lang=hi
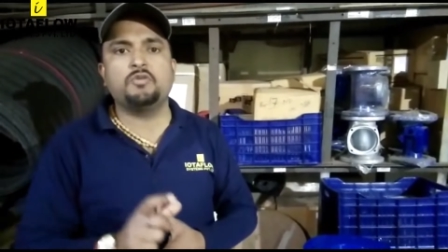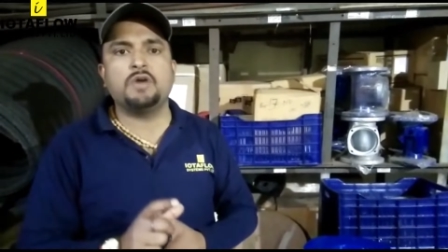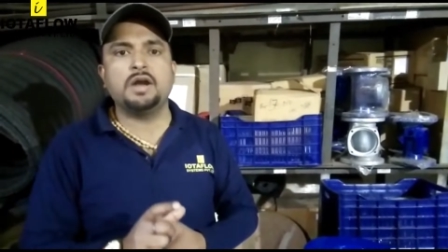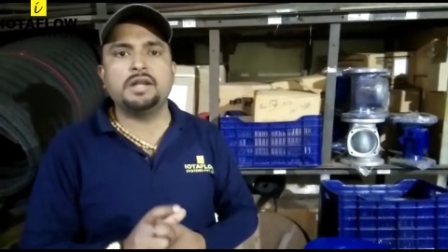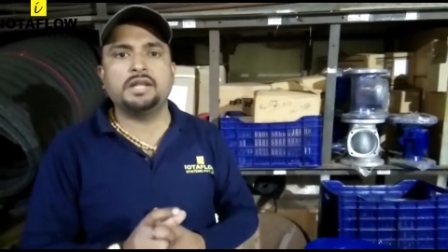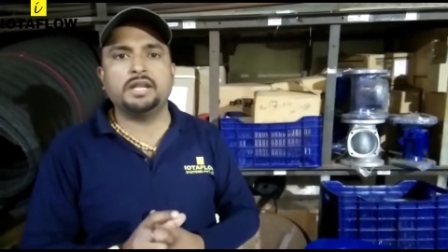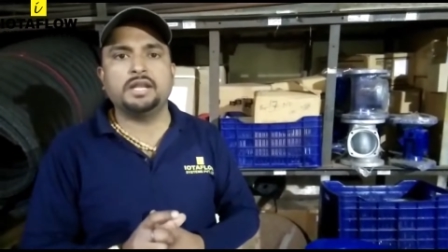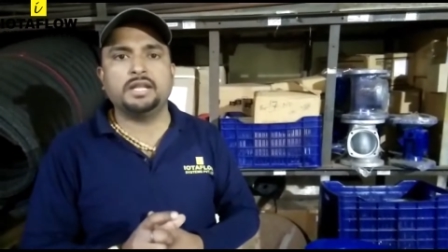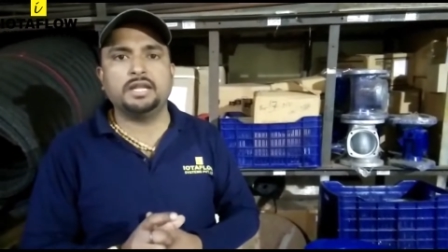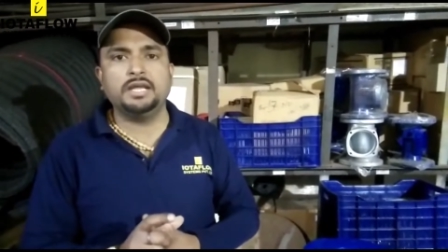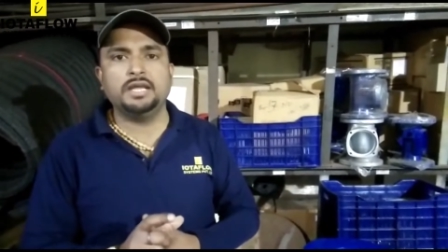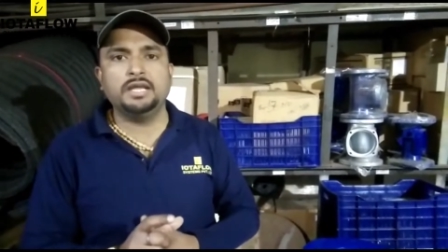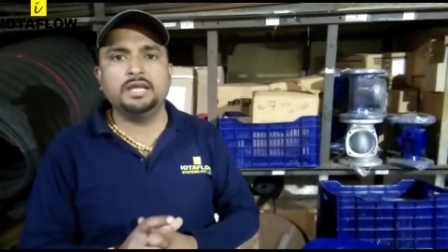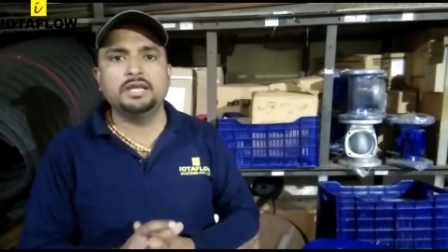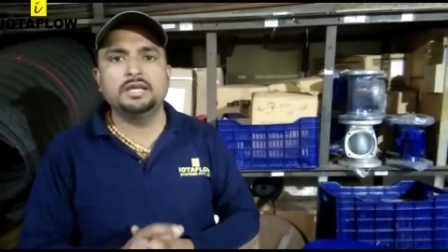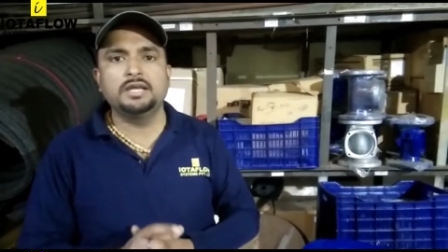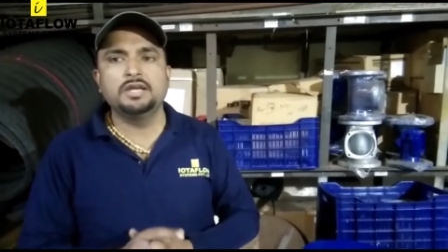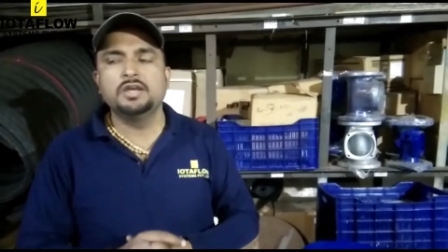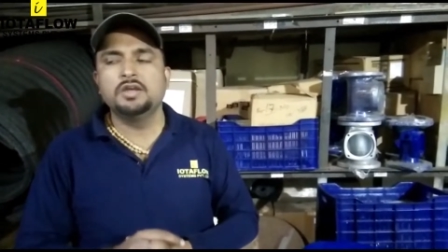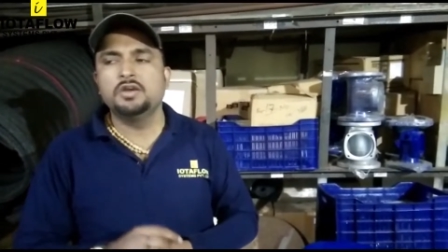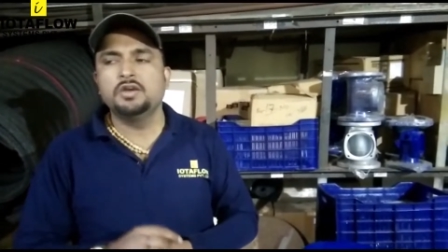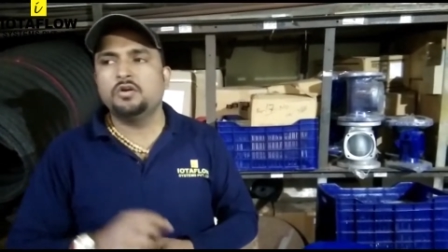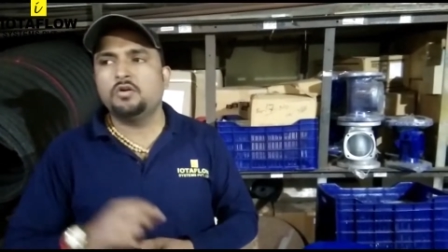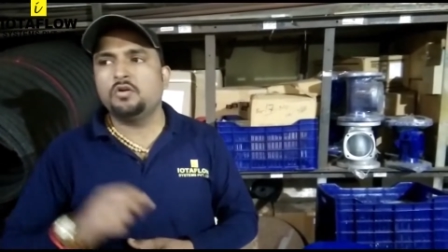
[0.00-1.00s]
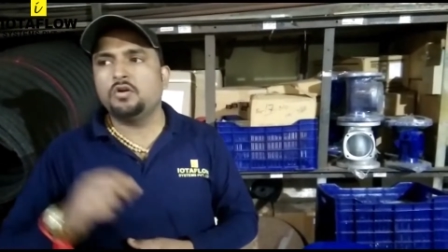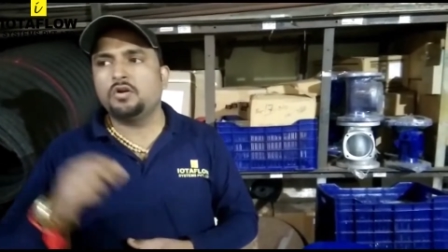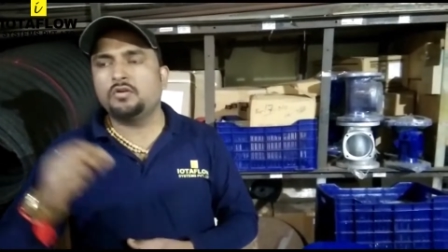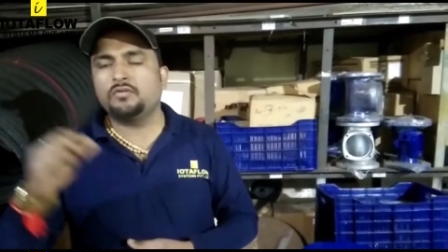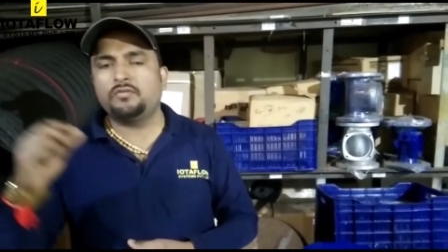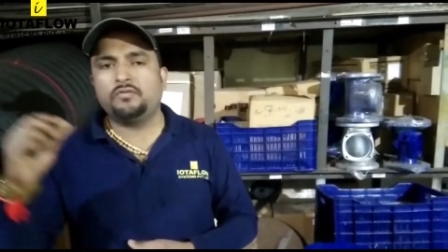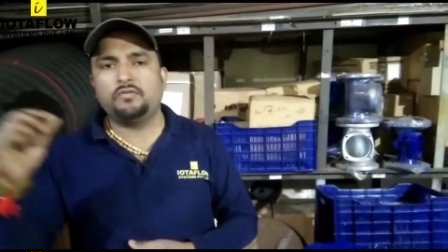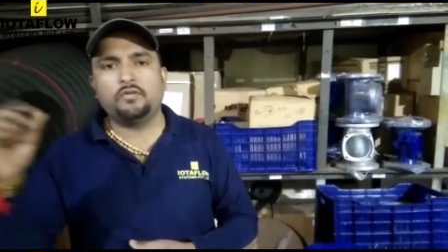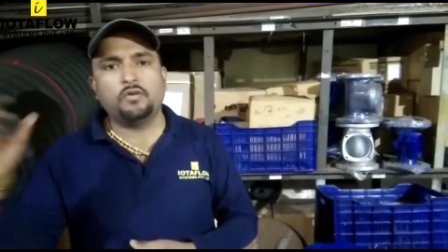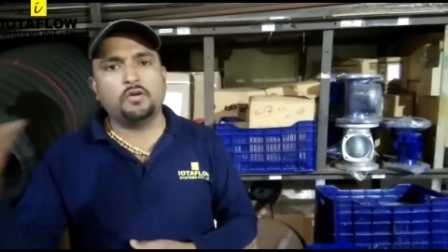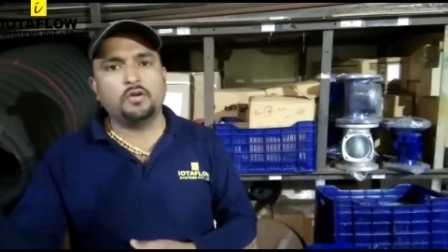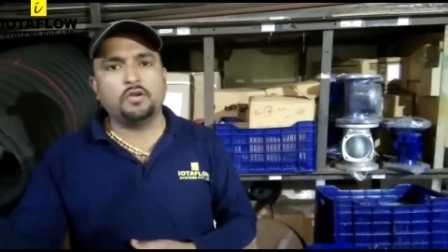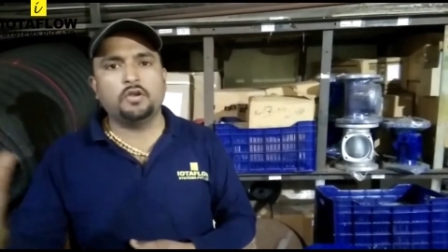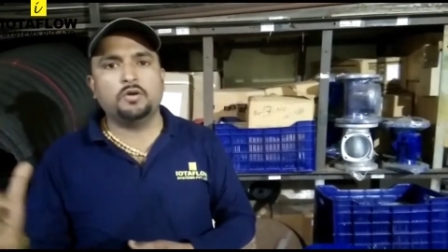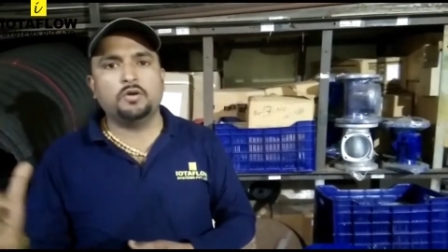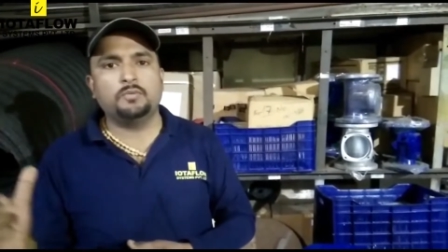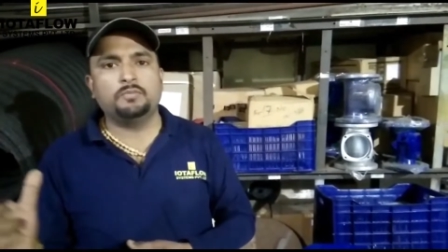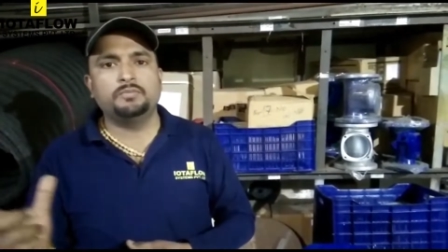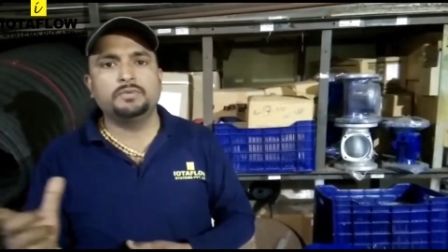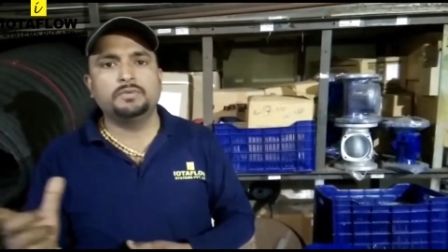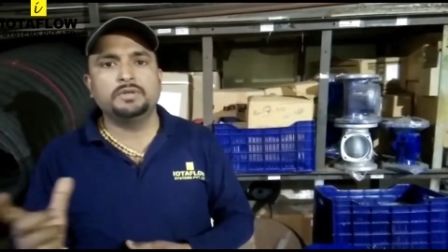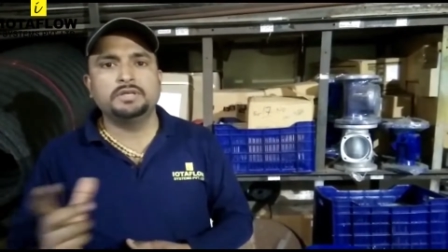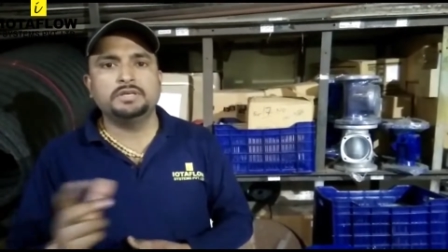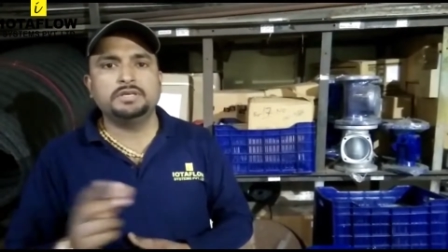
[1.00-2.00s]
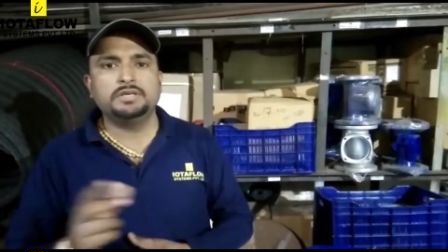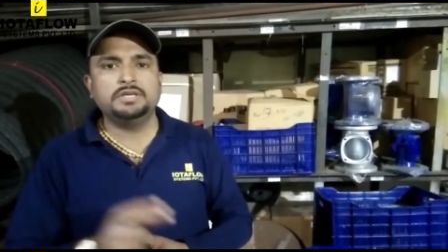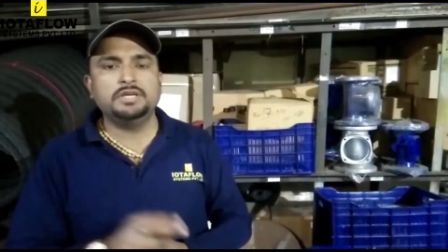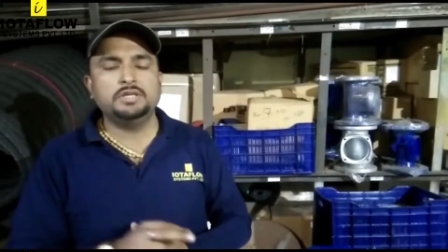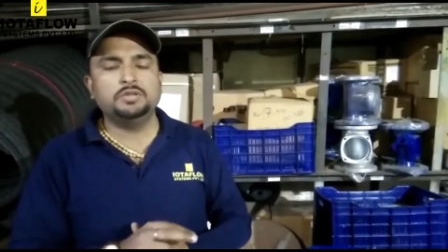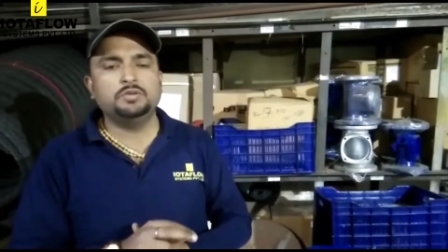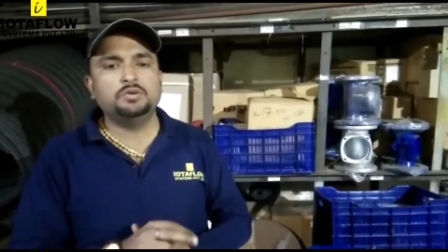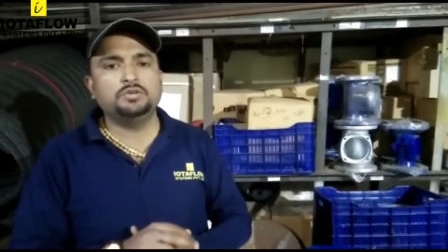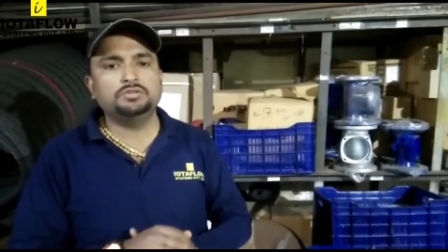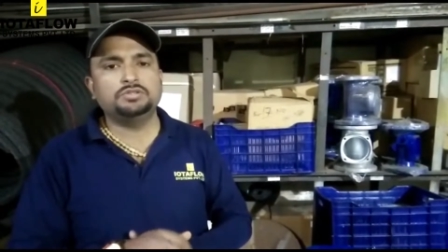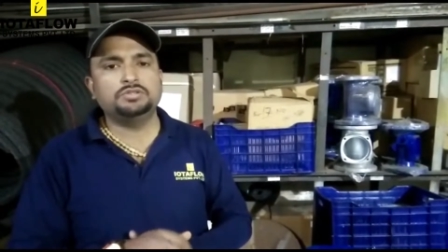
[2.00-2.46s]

क्वांटिटी और फॉलोअप ये दो